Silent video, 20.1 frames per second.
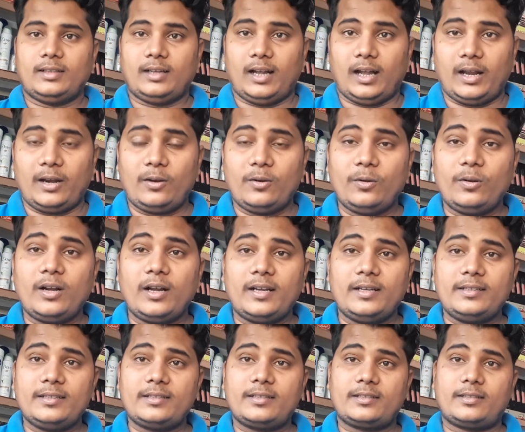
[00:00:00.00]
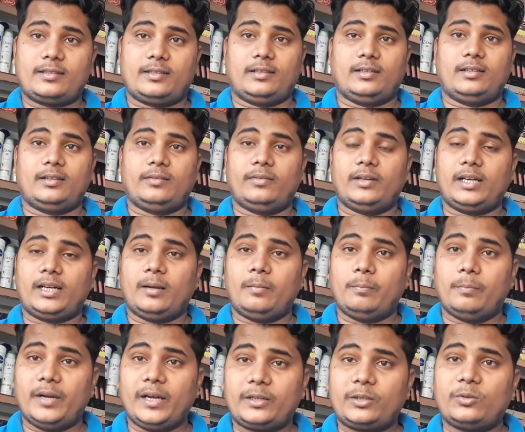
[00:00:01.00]
हेलो गाइस
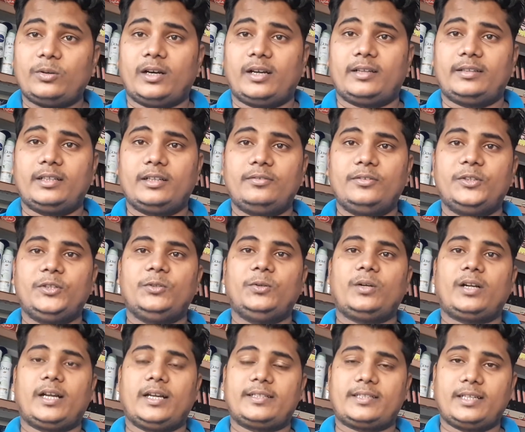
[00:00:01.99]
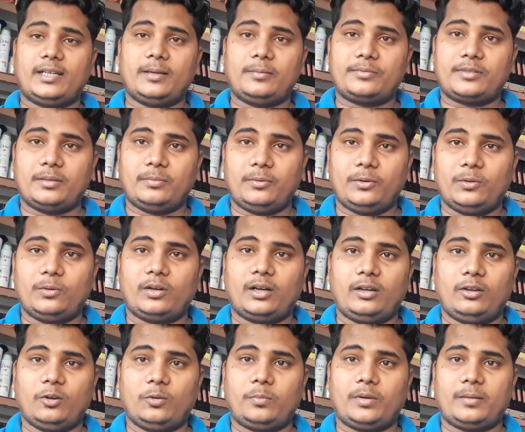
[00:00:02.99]
वेलकम बैक टू अनदर वीडियो कैसे हैं आप सभी लोग
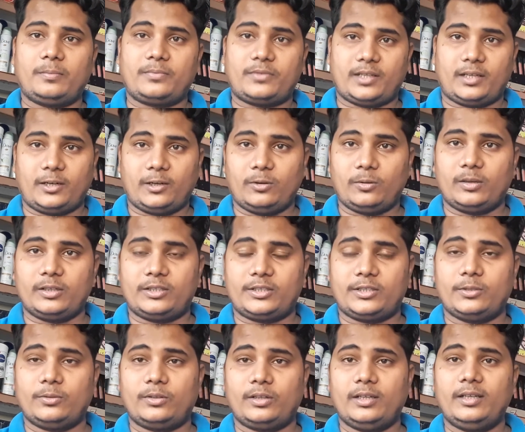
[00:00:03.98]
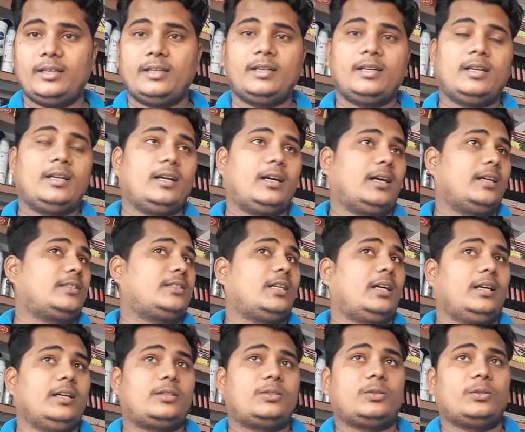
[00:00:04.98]
आई होप आप सारे लोग अच्छे होंगे अच्छा
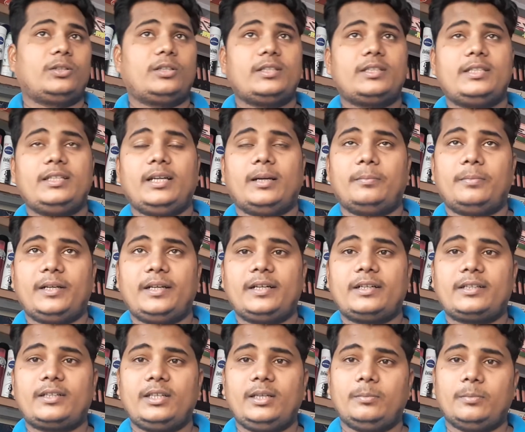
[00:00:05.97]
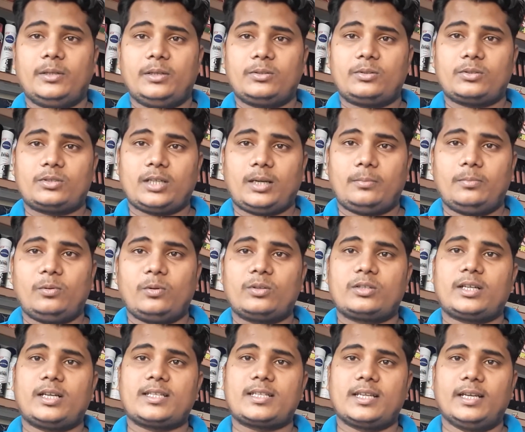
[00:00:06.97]
एक छोटी सी अपडेट थी मैंने सोचा आप लोगों के
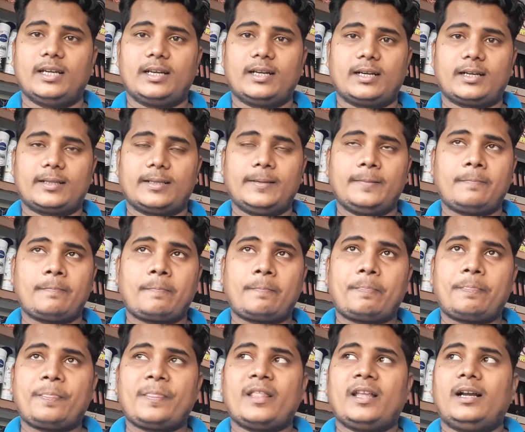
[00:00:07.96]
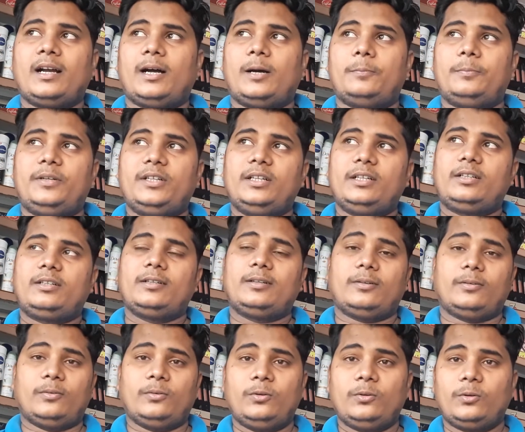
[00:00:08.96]
साथ शेयर कर दें अपडेट
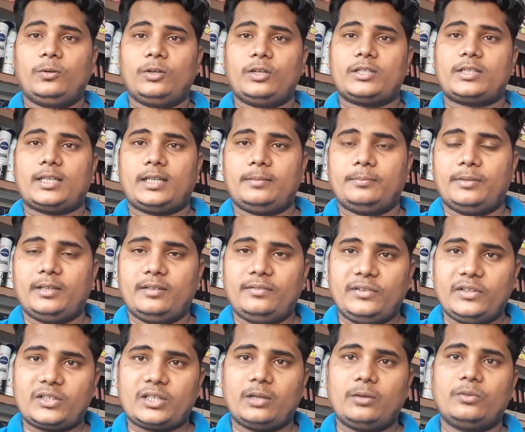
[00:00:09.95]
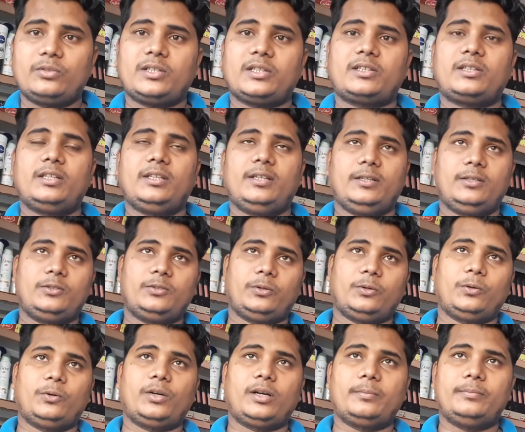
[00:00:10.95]
उन लोगों के साथ बेनिफिशियल हो सकती है जो
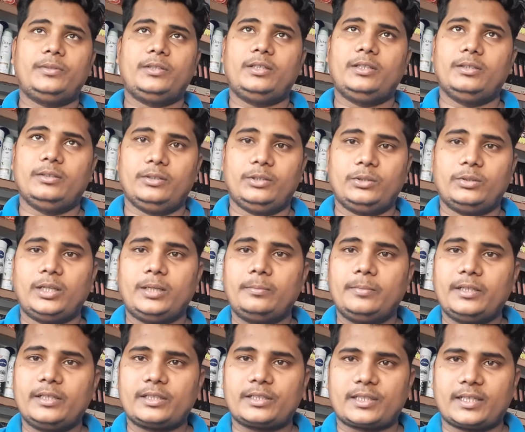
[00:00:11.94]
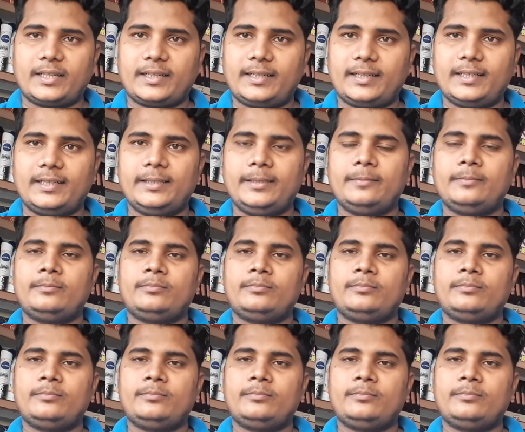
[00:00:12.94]
लोग अभी यूएई में स्टक्ड हैं